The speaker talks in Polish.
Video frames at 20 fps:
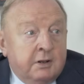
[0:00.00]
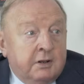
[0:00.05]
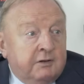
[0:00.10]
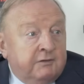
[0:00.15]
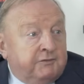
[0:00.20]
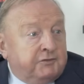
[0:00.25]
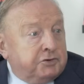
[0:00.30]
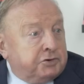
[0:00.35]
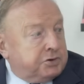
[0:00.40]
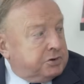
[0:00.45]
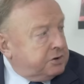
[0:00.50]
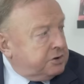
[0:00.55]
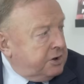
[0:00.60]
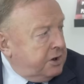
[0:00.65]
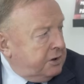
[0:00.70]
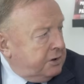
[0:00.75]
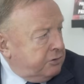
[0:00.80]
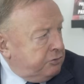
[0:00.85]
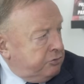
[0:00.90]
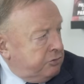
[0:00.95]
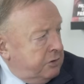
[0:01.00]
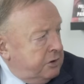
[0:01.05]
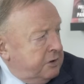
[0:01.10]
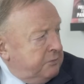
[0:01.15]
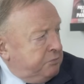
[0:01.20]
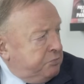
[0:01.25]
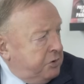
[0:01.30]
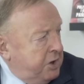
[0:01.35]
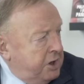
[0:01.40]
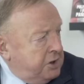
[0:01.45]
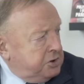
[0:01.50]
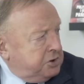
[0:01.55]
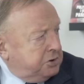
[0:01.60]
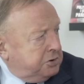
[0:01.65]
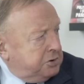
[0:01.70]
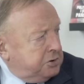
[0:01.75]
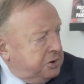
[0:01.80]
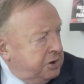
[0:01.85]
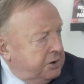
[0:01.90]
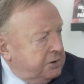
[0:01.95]
wystrzelił 5
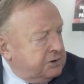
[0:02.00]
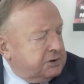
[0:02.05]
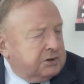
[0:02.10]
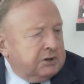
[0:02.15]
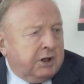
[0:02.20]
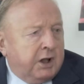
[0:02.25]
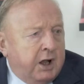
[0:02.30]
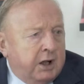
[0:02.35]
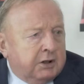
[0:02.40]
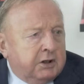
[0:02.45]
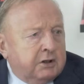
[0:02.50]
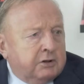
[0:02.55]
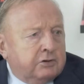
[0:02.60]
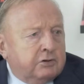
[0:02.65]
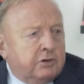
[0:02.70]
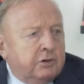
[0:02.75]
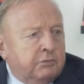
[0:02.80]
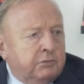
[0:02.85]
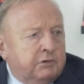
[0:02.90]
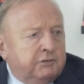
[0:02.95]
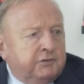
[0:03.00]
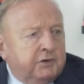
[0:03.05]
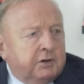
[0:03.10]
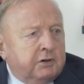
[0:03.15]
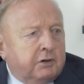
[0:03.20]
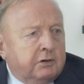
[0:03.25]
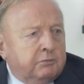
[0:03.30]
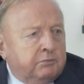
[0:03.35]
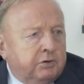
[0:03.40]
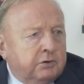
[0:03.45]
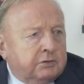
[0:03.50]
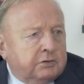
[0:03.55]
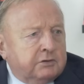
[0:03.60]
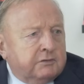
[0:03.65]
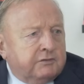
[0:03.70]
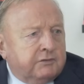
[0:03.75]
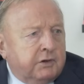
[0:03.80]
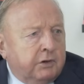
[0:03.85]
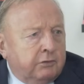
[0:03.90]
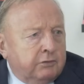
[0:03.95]
tysięcy rakiet domowej roboty
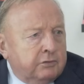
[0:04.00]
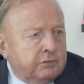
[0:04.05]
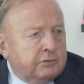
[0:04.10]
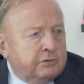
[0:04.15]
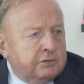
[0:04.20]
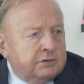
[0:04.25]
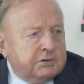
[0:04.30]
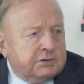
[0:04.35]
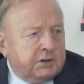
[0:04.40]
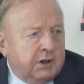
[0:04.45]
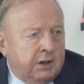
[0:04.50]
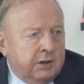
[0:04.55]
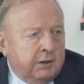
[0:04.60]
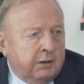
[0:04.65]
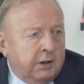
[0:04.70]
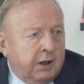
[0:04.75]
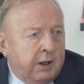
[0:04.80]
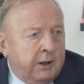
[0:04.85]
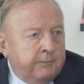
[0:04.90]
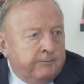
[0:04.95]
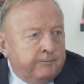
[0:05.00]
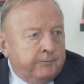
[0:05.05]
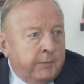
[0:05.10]
w kierunku Izraela.